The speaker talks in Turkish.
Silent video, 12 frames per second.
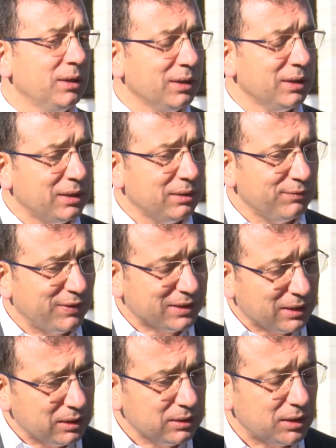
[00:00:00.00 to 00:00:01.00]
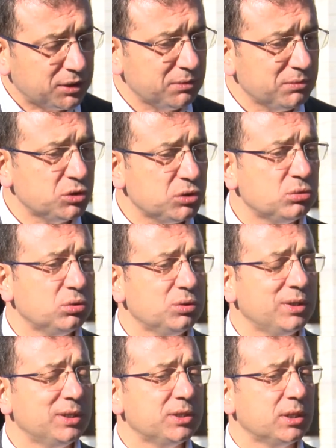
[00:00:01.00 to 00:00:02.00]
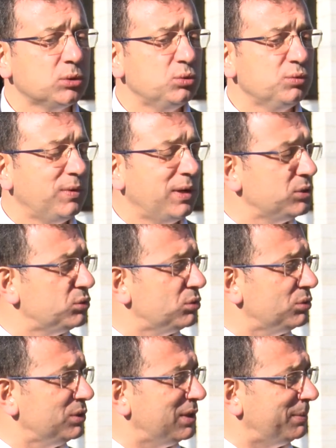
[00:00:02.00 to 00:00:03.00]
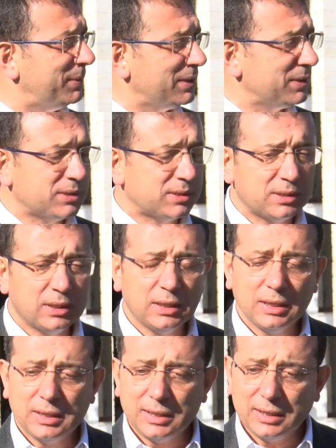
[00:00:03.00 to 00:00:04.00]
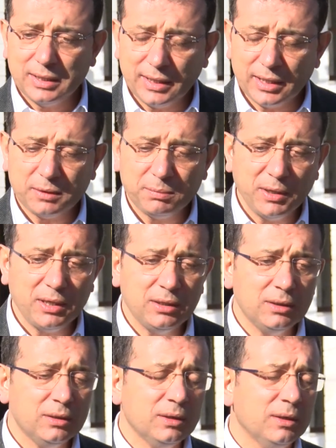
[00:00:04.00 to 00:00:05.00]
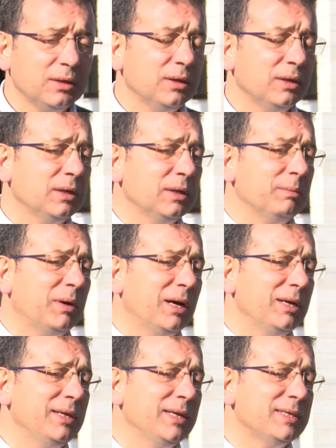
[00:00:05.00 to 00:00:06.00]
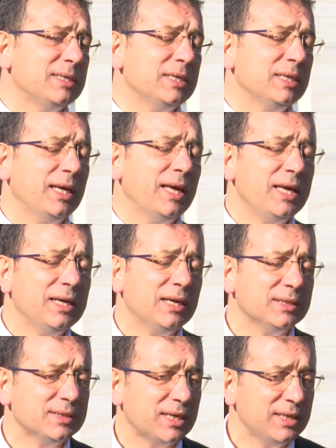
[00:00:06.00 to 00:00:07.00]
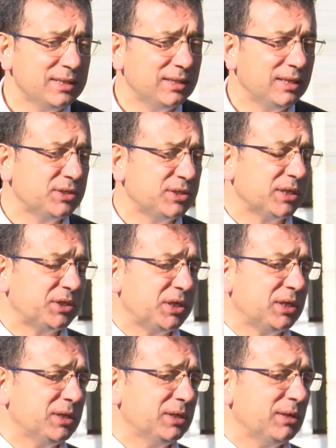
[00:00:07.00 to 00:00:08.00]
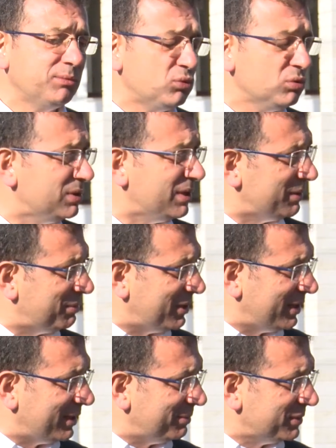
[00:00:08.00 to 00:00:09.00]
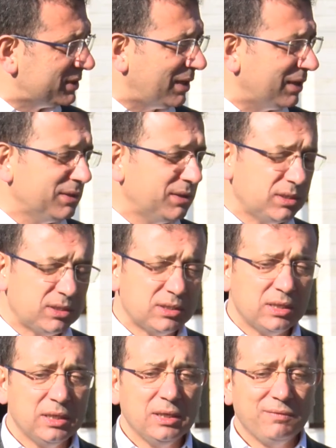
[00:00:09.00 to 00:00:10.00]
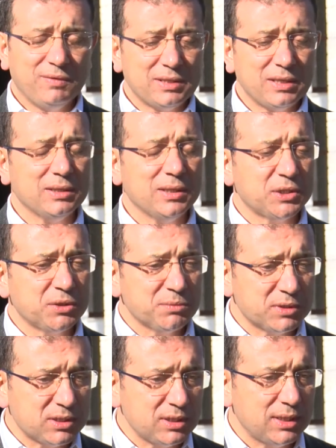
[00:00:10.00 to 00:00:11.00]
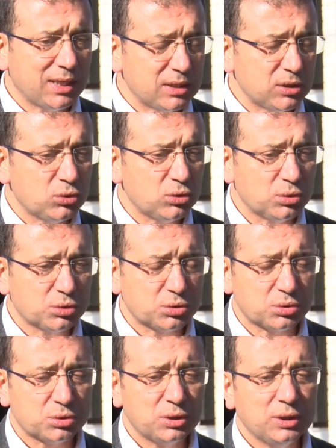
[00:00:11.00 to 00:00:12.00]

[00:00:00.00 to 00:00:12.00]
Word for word: e, vatandaşımızı koruyacak sübvansiyonu yaparız e, ekmeğin e, maliyetini en aza indirecek şekilde bütün tedbirlerimizi alırız. Vatandaşımızın yanında oluruz.